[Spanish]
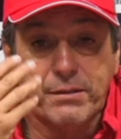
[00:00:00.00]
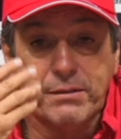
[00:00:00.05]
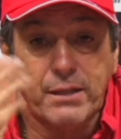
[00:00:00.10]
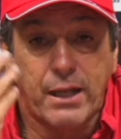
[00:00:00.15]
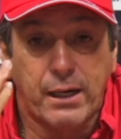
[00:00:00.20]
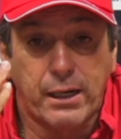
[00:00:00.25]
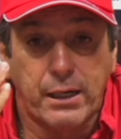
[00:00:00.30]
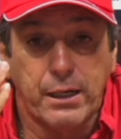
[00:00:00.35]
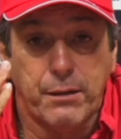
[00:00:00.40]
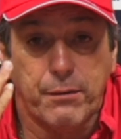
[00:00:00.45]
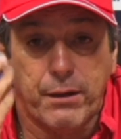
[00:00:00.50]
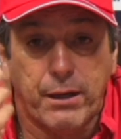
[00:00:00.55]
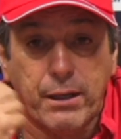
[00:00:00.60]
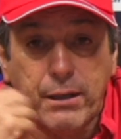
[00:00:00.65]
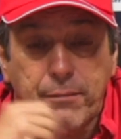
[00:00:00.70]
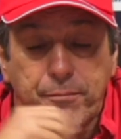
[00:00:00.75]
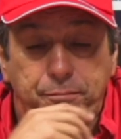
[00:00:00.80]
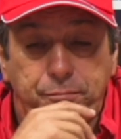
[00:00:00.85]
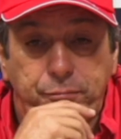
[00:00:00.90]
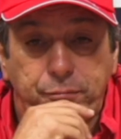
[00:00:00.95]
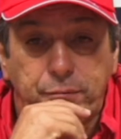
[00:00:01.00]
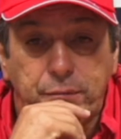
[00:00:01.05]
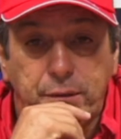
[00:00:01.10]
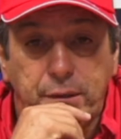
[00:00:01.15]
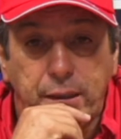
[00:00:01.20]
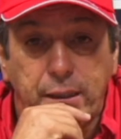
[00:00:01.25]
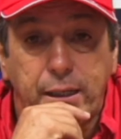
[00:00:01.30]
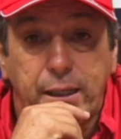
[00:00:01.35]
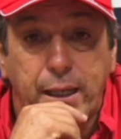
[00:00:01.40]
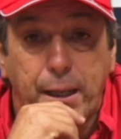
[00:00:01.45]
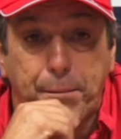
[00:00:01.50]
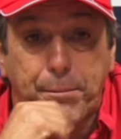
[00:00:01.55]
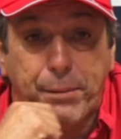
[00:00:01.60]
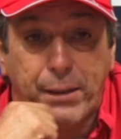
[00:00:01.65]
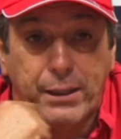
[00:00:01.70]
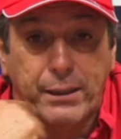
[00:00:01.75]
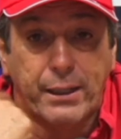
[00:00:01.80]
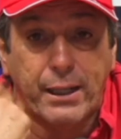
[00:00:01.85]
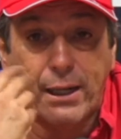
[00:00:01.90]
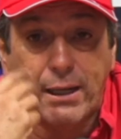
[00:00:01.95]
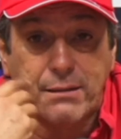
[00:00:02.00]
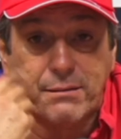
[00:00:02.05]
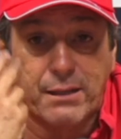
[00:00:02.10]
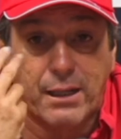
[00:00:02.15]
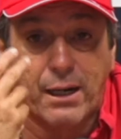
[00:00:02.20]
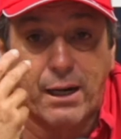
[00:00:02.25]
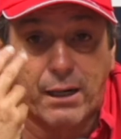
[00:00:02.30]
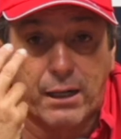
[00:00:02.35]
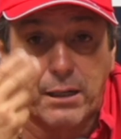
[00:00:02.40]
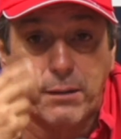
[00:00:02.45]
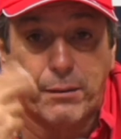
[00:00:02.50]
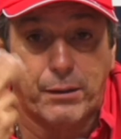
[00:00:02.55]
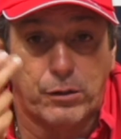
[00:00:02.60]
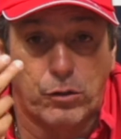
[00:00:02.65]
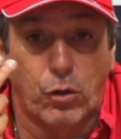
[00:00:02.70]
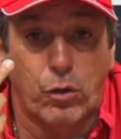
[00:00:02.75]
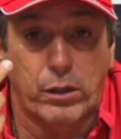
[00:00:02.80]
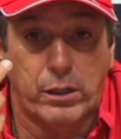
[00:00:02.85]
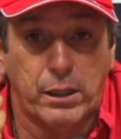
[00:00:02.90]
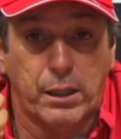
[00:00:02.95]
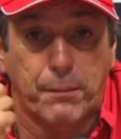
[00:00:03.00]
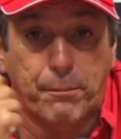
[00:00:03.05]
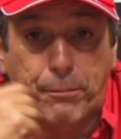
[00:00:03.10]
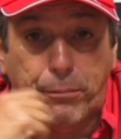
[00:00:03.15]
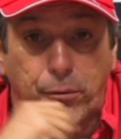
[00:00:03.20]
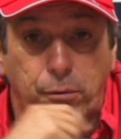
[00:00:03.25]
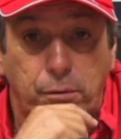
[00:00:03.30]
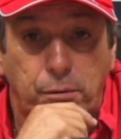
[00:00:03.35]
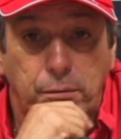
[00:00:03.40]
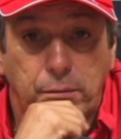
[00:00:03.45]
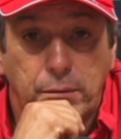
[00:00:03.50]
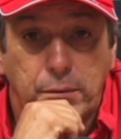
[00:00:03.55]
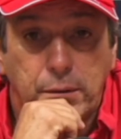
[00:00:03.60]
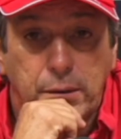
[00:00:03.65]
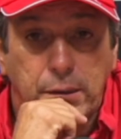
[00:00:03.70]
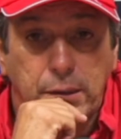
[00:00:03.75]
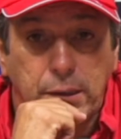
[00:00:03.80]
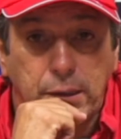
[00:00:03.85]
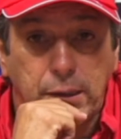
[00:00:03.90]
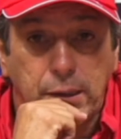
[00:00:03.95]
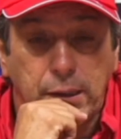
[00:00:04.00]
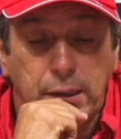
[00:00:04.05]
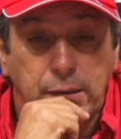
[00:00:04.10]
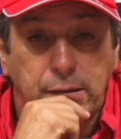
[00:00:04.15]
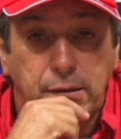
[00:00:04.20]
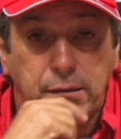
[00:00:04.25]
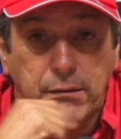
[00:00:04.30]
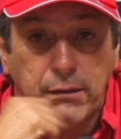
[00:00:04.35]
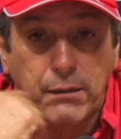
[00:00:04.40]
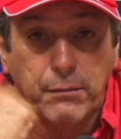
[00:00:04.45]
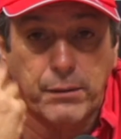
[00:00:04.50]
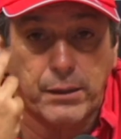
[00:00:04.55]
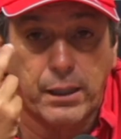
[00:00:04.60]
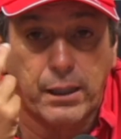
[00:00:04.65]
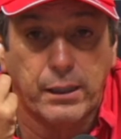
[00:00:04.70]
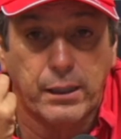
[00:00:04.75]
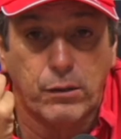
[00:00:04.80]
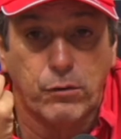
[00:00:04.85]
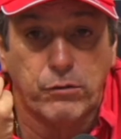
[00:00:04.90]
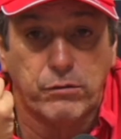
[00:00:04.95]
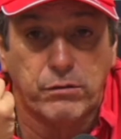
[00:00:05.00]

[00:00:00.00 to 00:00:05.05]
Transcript: está arriba tiene que aprender a estar arriba todo el tiempo. Y ese es el verdadero